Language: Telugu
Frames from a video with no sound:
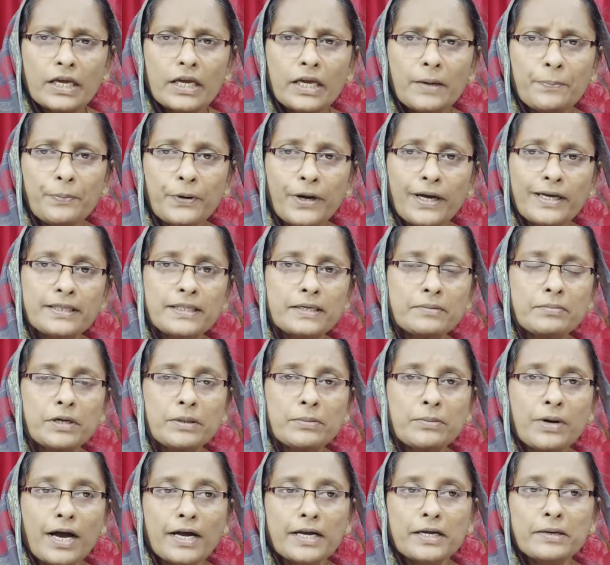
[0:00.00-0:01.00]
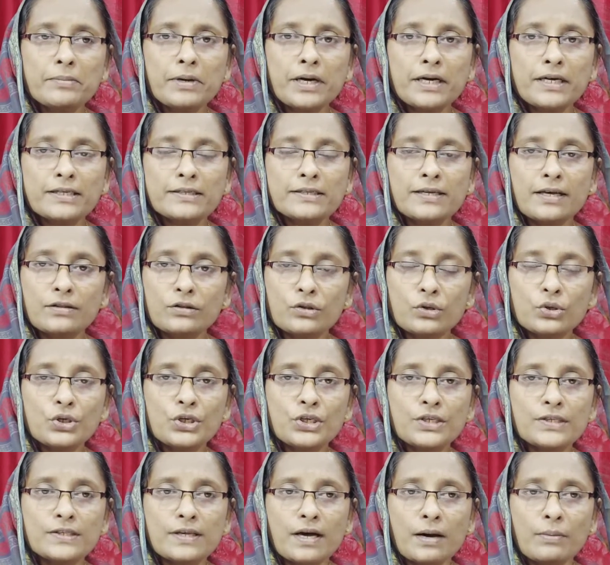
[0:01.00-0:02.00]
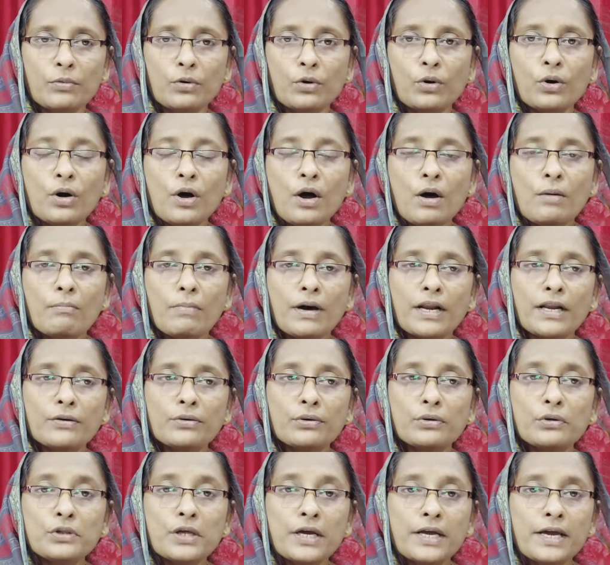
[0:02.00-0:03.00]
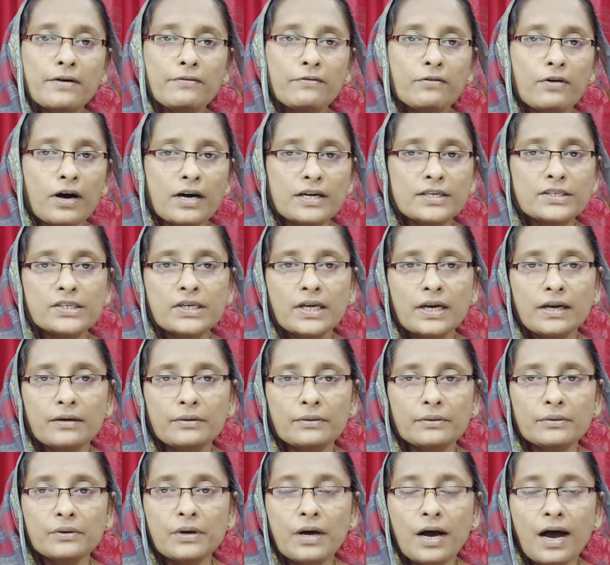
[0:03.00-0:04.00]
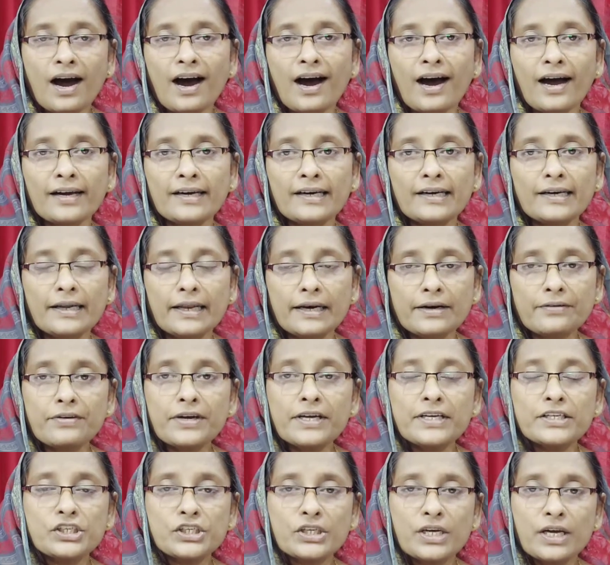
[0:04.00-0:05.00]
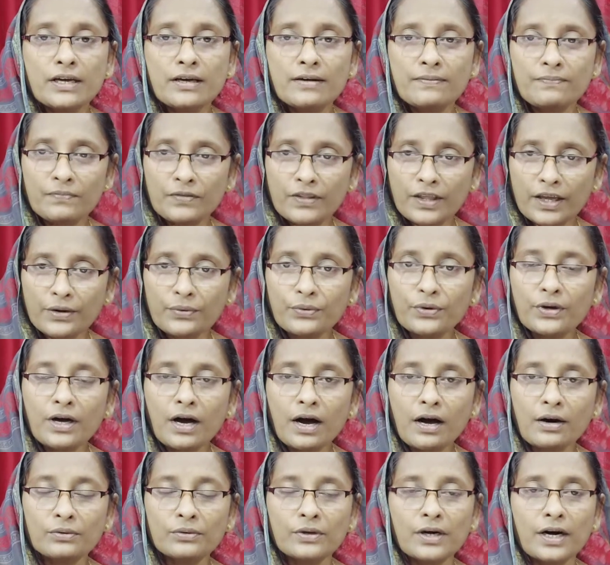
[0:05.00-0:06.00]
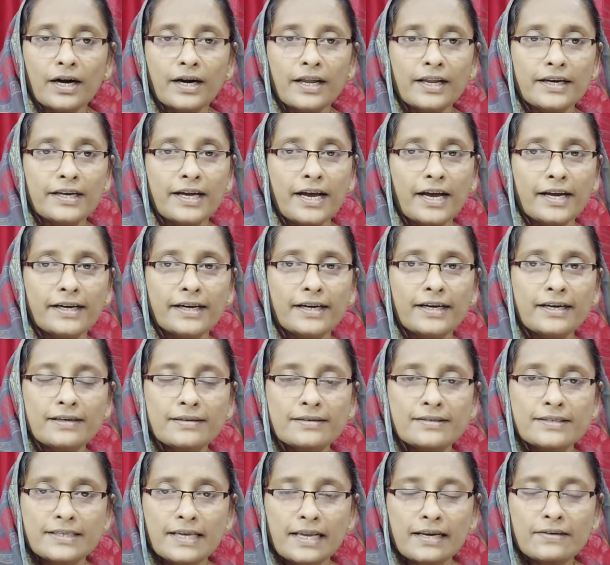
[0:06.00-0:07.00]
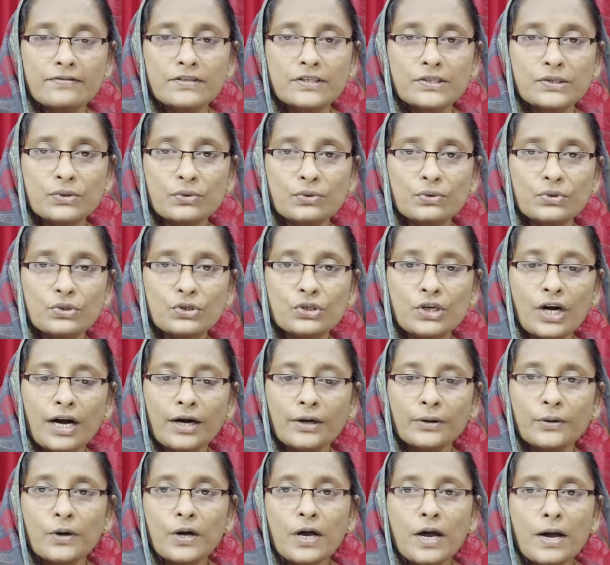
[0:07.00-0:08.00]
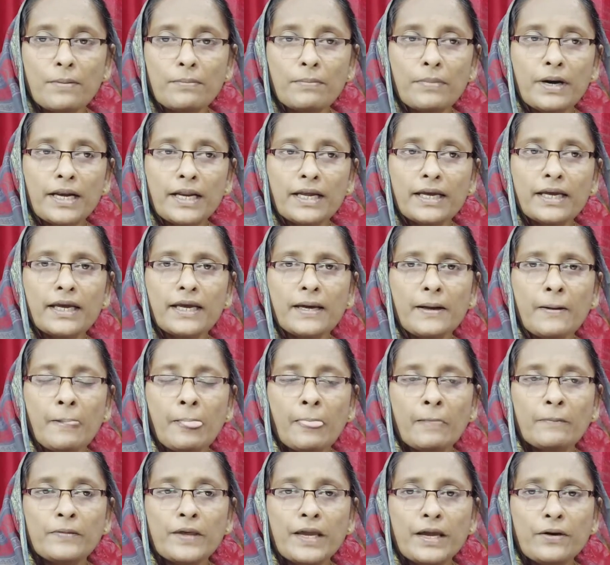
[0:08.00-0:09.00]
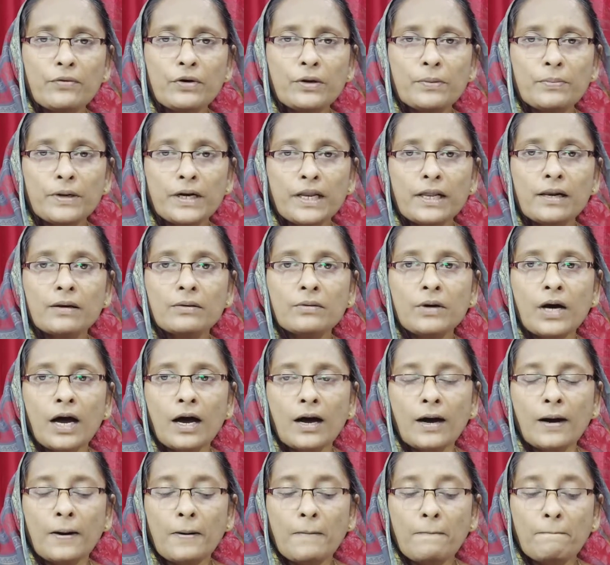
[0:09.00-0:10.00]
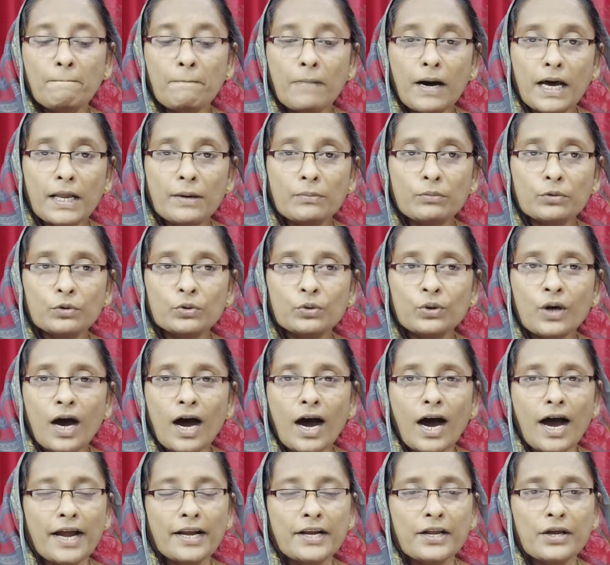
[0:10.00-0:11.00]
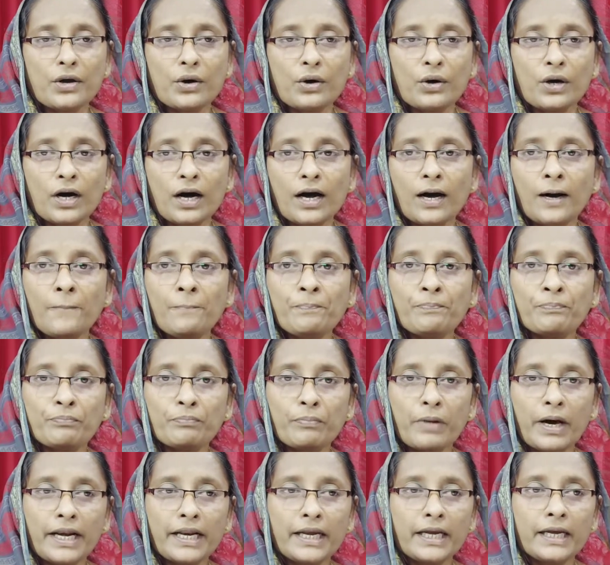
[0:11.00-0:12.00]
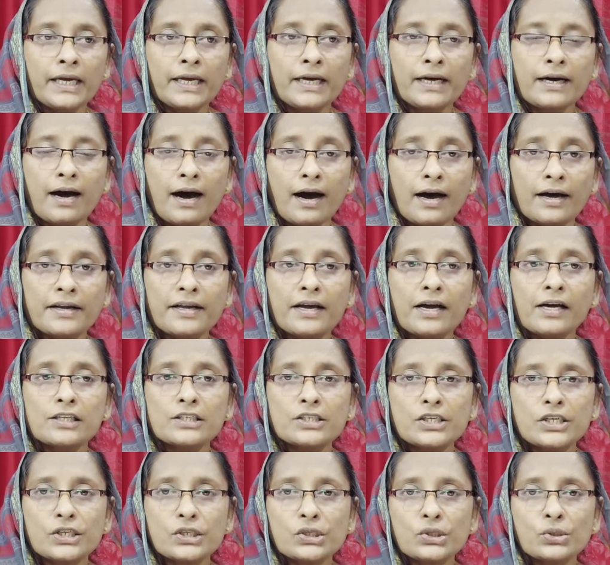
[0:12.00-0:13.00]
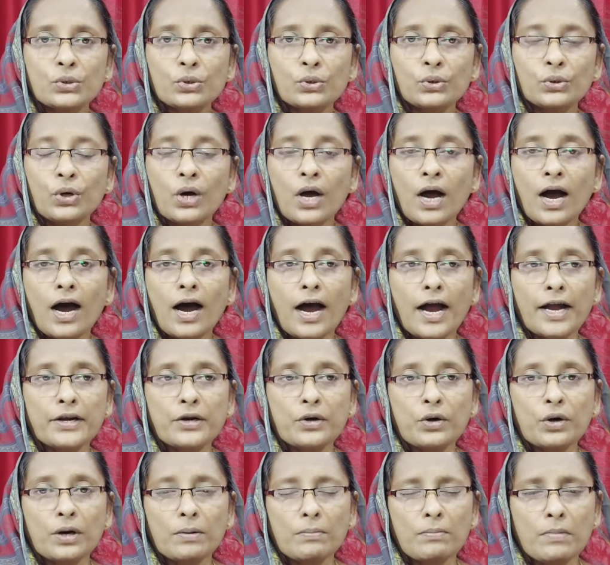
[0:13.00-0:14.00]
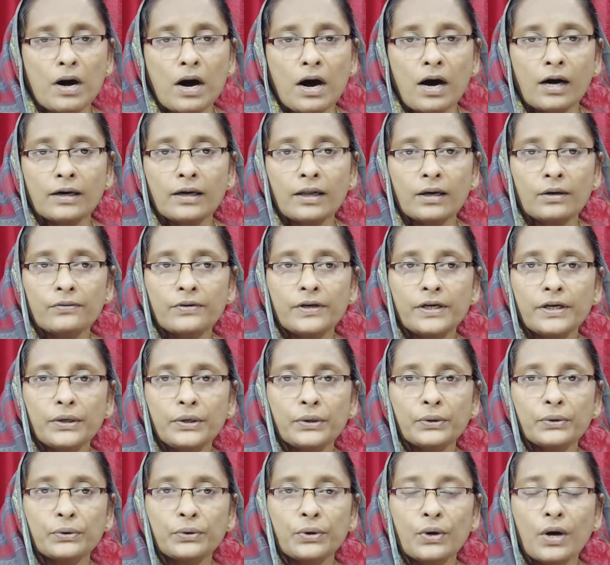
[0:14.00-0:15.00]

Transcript: ఎప్పుడైతే మనం ఆయన్ని బట్టి సంతోషిస్తామో మన హృదయ వాంఛలను ఆయన నెరవేర్చే దేవుడిగా ఉన్నాడని ఆయన సెలవిస్తూ ఉంటున్నాడు మరి దేవుని బిడలుగా మనము ఆయన యొక్క మరి కార్యాలు చేస్తూ ఆయన యొక్క మాటలు వింటూ